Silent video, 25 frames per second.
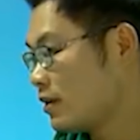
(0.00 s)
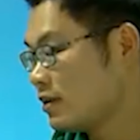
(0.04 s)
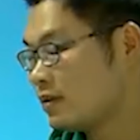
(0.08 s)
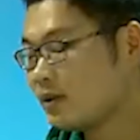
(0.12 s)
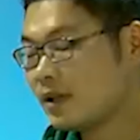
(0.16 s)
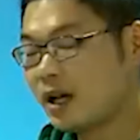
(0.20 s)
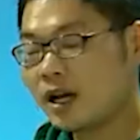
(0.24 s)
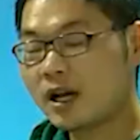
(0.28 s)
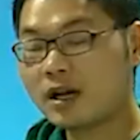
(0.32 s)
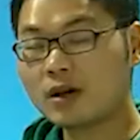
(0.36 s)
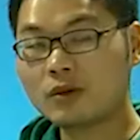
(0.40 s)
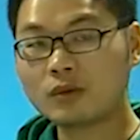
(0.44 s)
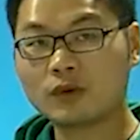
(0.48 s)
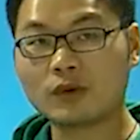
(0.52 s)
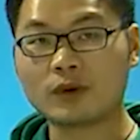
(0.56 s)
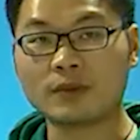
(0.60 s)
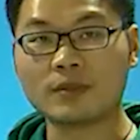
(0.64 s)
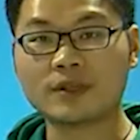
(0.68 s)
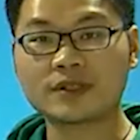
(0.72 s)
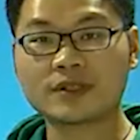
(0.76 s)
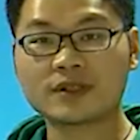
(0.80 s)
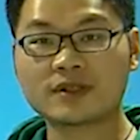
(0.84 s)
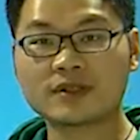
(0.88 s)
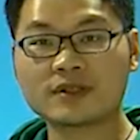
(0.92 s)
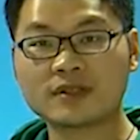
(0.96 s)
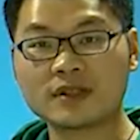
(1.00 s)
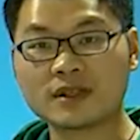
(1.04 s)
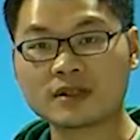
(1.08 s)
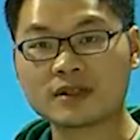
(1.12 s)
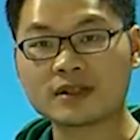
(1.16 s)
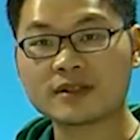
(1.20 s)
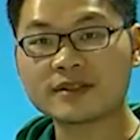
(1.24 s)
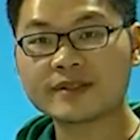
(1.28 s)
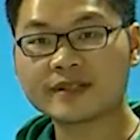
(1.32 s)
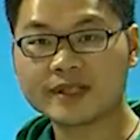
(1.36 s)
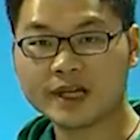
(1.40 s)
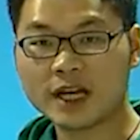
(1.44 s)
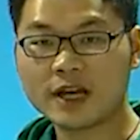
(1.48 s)
那我们就写
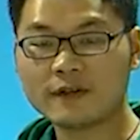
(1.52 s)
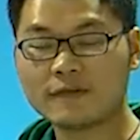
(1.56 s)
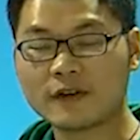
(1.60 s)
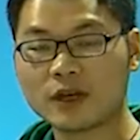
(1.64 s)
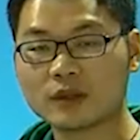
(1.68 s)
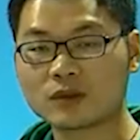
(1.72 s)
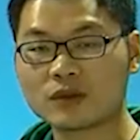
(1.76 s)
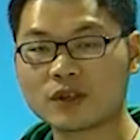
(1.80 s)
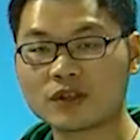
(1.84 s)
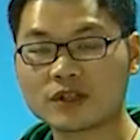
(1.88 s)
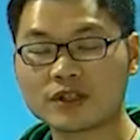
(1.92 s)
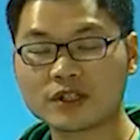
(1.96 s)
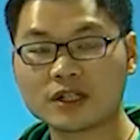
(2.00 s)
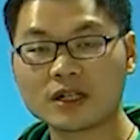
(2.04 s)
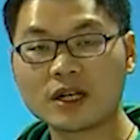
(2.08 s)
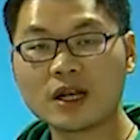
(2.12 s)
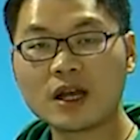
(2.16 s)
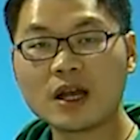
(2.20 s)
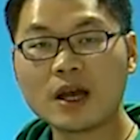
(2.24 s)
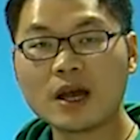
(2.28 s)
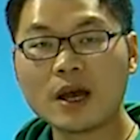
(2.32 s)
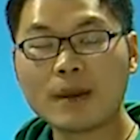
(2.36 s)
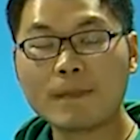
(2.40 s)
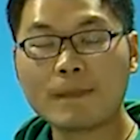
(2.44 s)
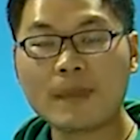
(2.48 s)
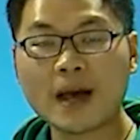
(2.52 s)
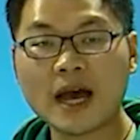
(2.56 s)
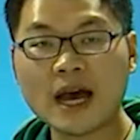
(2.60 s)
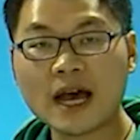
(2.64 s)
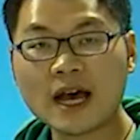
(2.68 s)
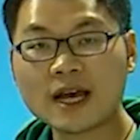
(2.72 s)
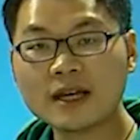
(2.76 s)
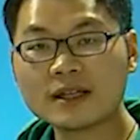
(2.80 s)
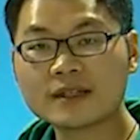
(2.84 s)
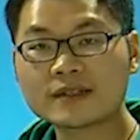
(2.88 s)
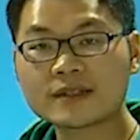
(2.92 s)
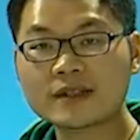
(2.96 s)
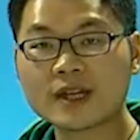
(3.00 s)
成加法算式，
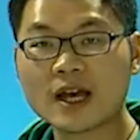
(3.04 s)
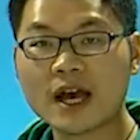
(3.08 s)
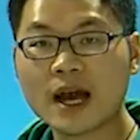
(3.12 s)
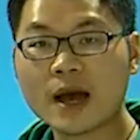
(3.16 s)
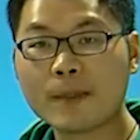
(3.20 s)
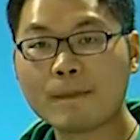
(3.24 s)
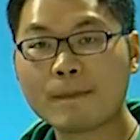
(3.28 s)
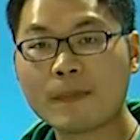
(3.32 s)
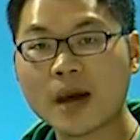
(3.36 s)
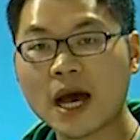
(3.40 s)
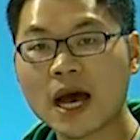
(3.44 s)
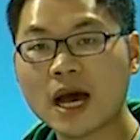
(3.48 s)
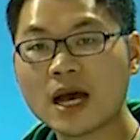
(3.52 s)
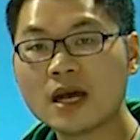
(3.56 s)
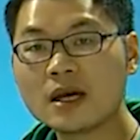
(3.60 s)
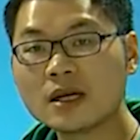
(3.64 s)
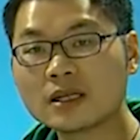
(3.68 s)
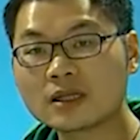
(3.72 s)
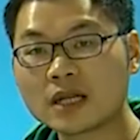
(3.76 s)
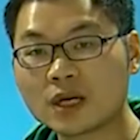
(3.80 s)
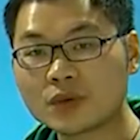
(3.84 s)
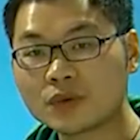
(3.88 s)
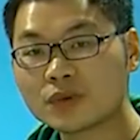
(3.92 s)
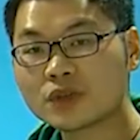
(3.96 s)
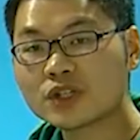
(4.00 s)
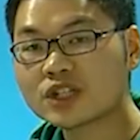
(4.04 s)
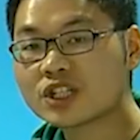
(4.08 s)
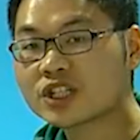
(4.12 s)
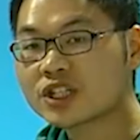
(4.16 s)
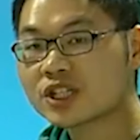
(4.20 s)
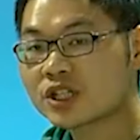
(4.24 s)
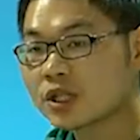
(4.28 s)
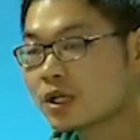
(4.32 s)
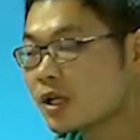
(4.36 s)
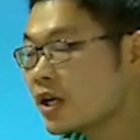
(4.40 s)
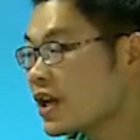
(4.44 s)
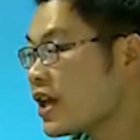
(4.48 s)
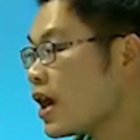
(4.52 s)
八加八等于
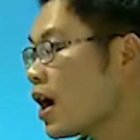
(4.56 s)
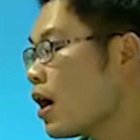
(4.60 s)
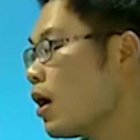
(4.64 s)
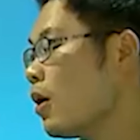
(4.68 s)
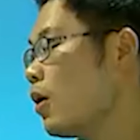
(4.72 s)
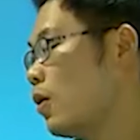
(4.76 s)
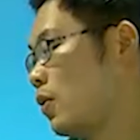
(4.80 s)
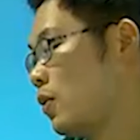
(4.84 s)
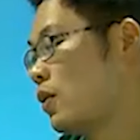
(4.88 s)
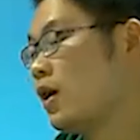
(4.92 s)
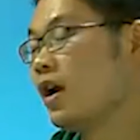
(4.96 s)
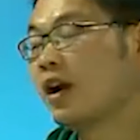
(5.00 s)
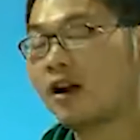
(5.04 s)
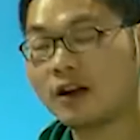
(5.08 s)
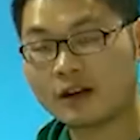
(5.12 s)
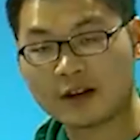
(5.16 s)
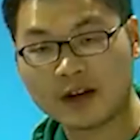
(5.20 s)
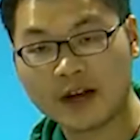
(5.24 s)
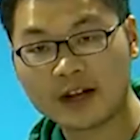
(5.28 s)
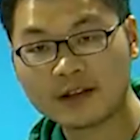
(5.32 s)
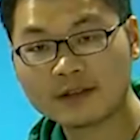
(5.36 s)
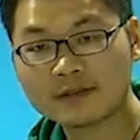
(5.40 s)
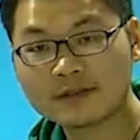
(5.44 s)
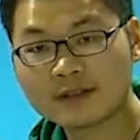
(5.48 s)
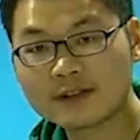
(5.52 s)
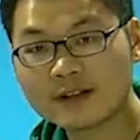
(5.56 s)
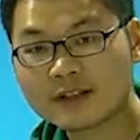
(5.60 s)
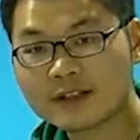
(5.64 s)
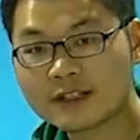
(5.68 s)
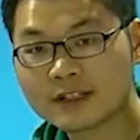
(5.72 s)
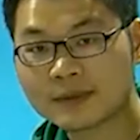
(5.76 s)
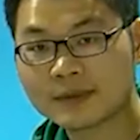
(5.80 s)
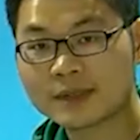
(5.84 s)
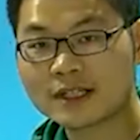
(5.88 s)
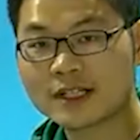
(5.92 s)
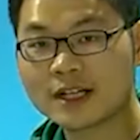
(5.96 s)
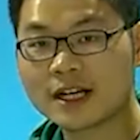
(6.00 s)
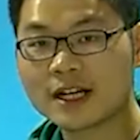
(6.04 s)
十六人，
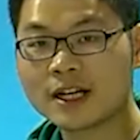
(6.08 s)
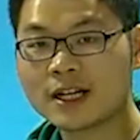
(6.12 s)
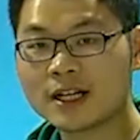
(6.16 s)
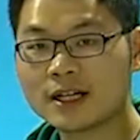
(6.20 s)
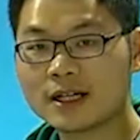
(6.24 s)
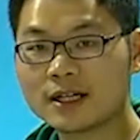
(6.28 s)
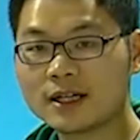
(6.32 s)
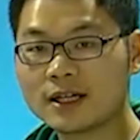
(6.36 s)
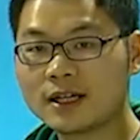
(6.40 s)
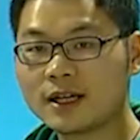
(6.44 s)
是不是？